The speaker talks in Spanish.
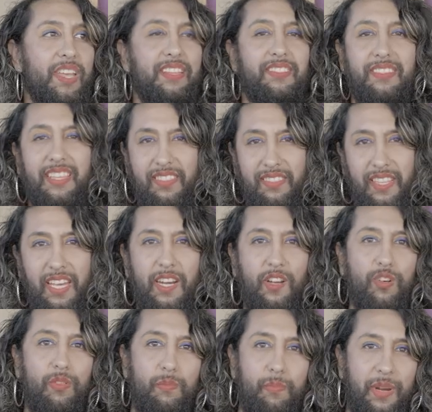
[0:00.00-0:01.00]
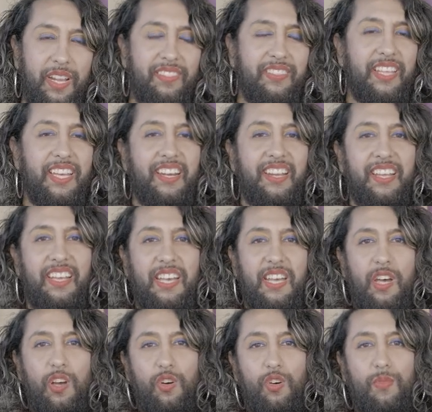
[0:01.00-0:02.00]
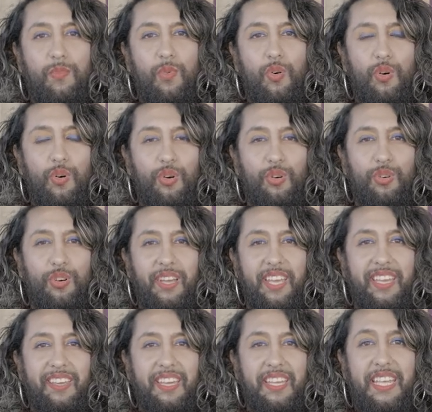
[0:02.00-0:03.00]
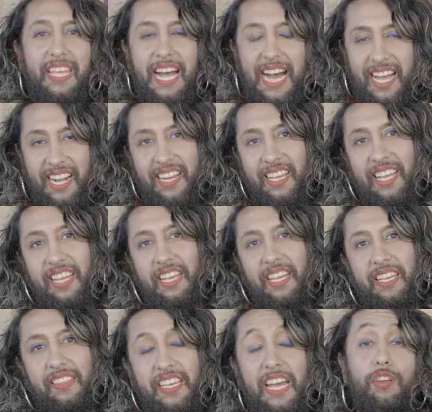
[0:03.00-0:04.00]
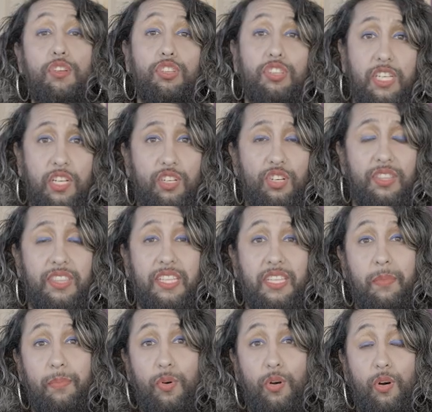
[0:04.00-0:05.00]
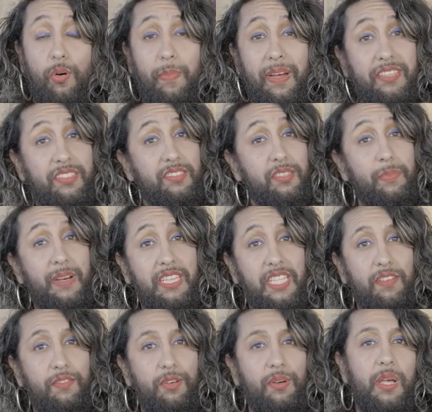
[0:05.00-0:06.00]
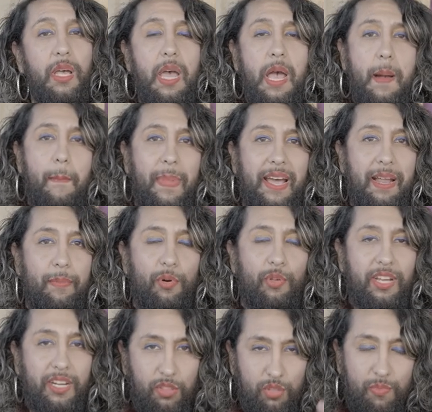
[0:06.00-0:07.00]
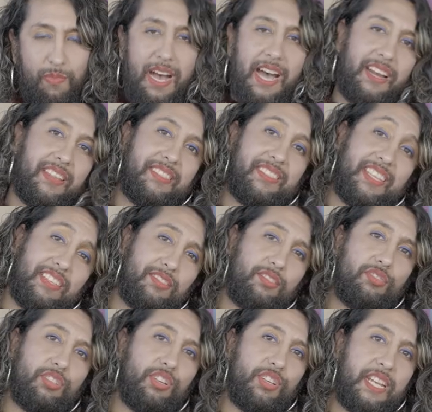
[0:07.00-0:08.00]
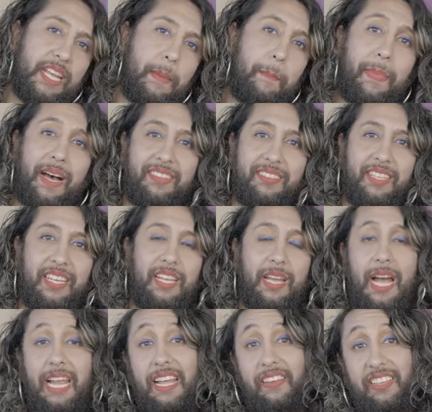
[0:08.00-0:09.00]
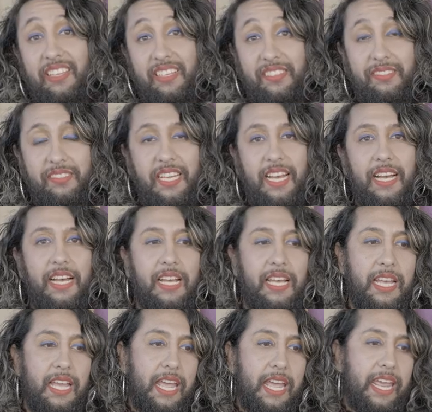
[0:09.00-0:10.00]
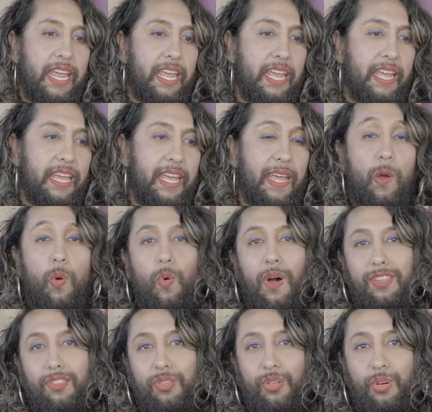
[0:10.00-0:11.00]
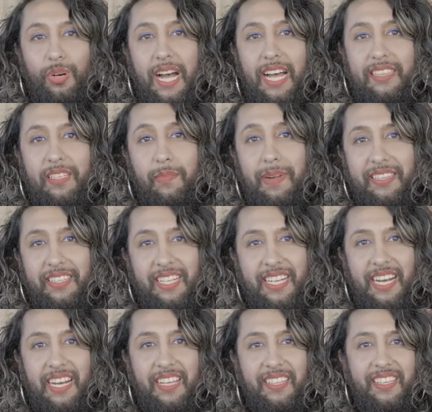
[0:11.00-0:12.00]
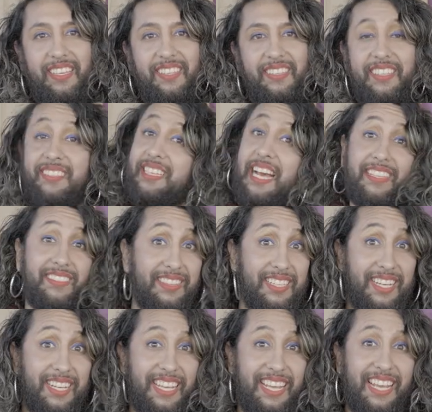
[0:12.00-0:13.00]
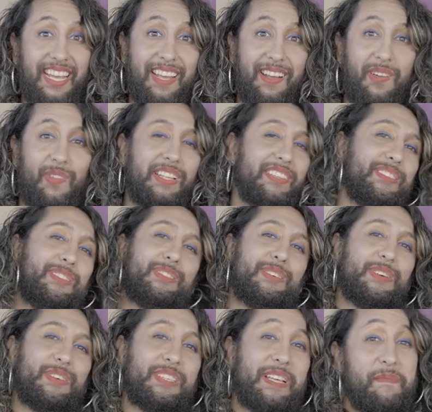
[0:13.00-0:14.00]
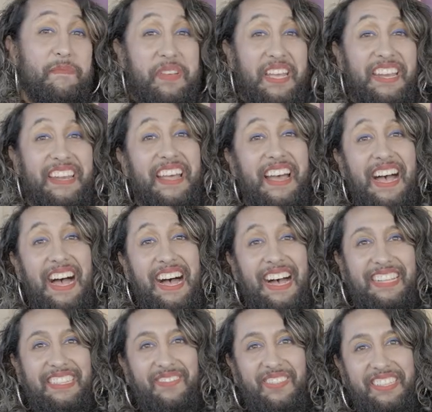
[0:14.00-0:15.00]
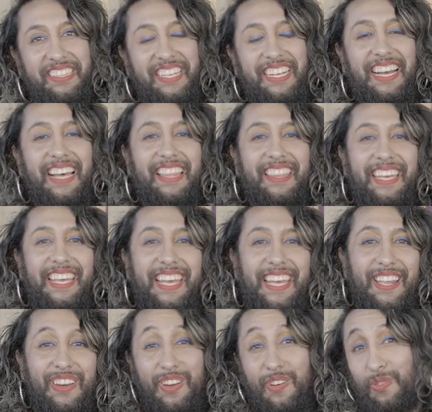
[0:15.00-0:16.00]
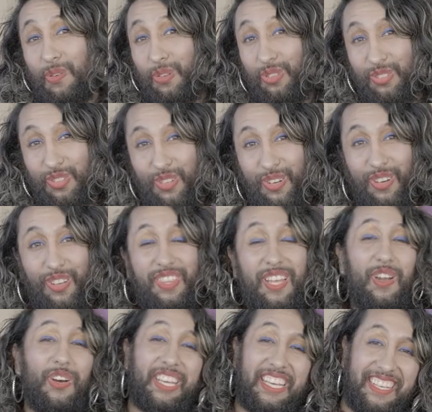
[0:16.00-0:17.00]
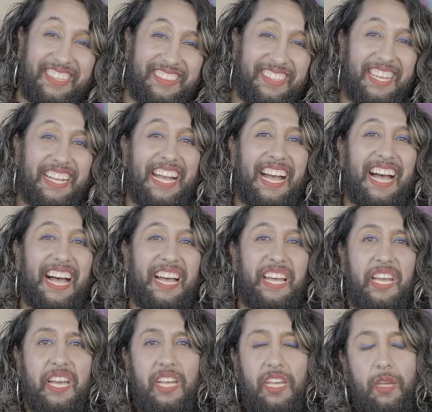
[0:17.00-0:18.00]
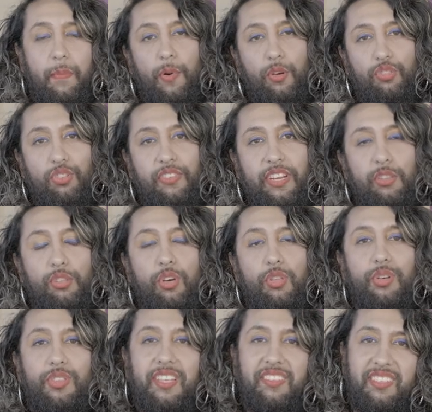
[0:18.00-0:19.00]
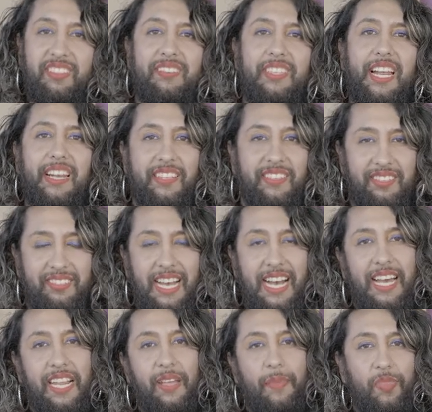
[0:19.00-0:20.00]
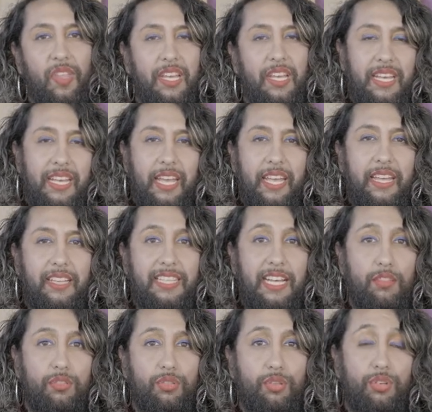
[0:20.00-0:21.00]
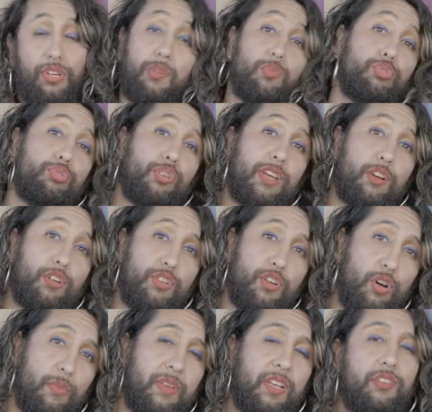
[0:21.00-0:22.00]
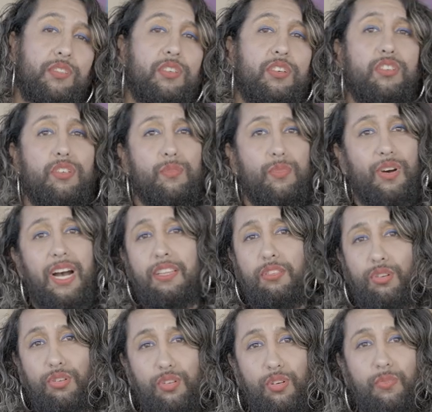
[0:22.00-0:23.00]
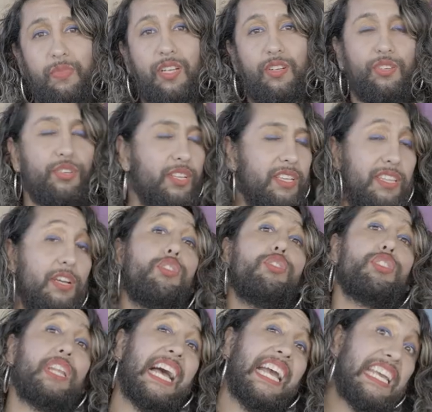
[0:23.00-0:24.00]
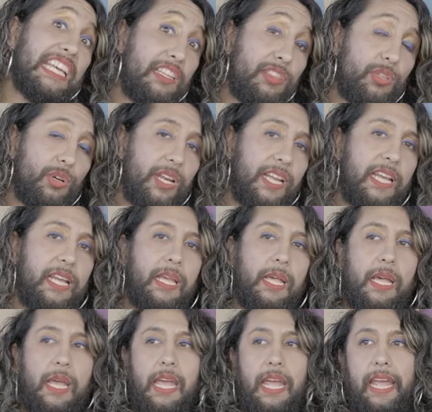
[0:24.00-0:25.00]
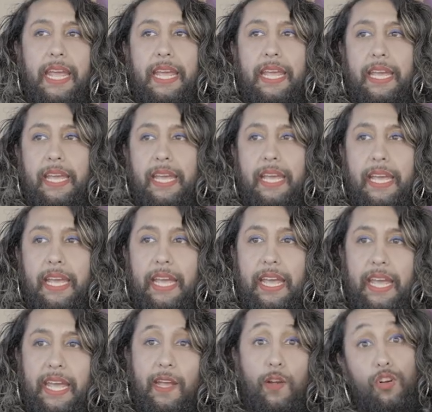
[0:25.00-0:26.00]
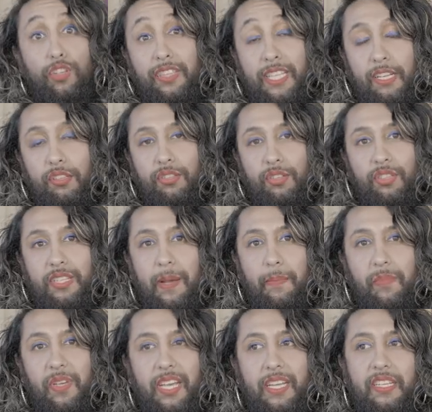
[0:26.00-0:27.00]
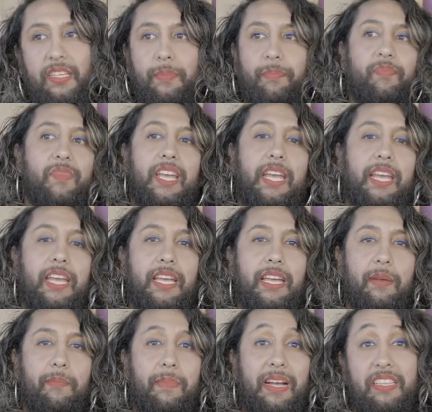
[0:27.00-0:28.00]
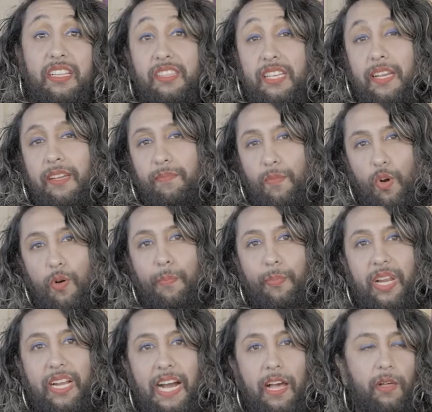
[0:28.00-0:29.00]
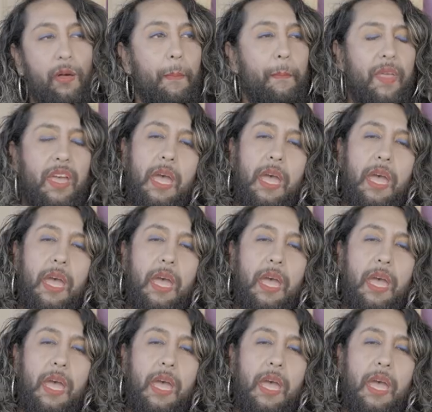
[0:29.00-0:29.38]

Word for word: entender, comprender cómo generar diagnósticos de tipo participativo para poder tomar decisiones en base a la evidencia eh, en cuanto a temática de desastre, en cuanto también a temática de recursos, de logística y por sobre todo descentralizar eh, tanto recursos económicos como gastronómicos y de otra índole eh, en contexto también bastante complicado.